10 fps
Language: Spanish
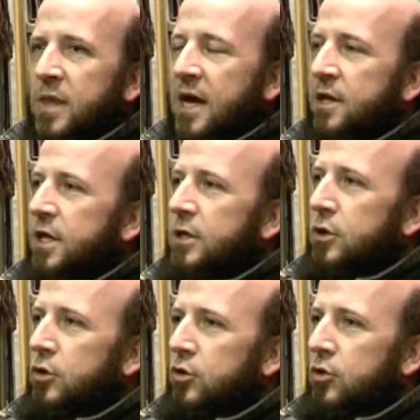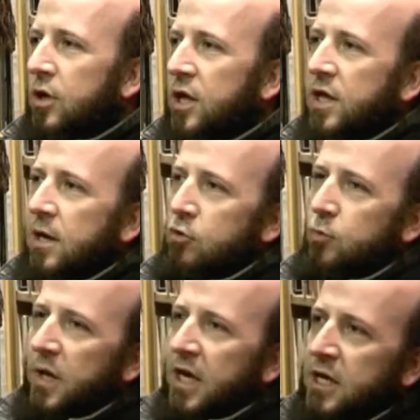haciendo hacíamos
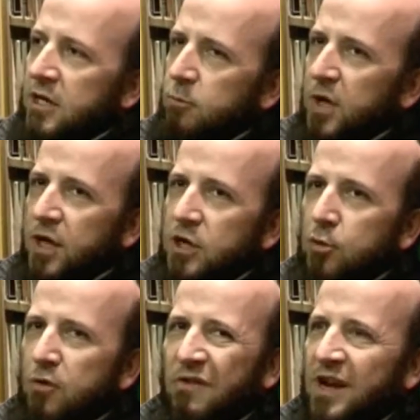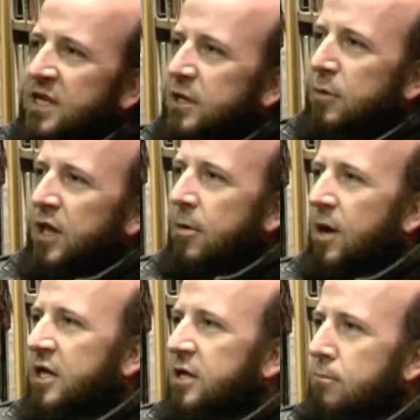pequeñas piezas como falsas
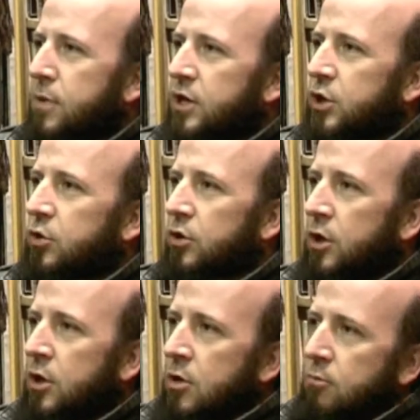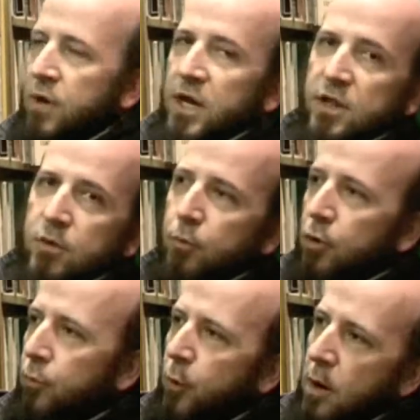medievales en verso para hacer
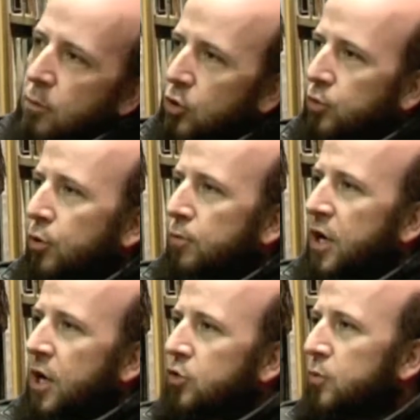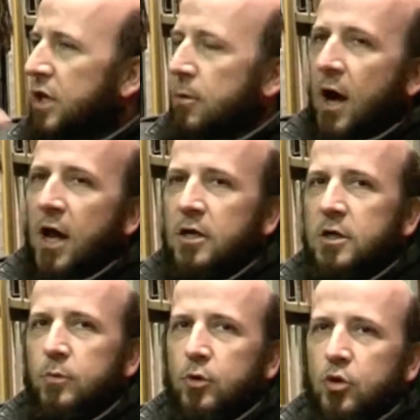por pueblos, por mercados
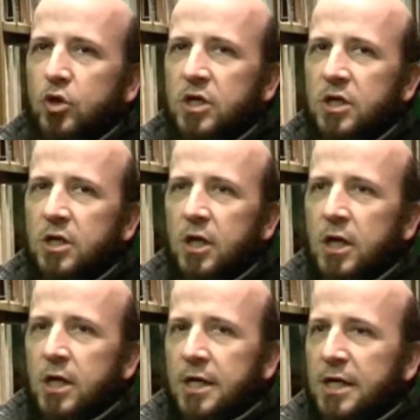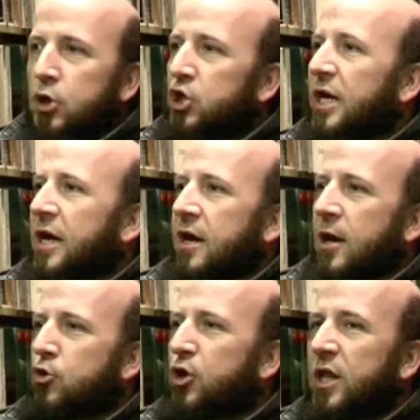medievales y por cosas así y nos
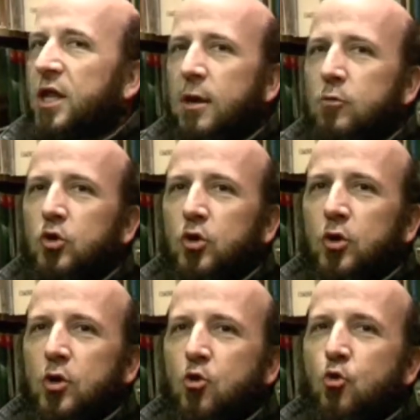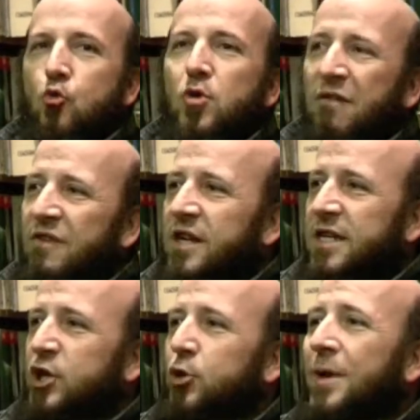encargaron que hiciéramos una
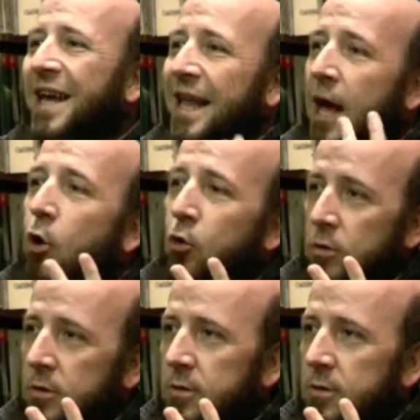falsa sobre el ajo.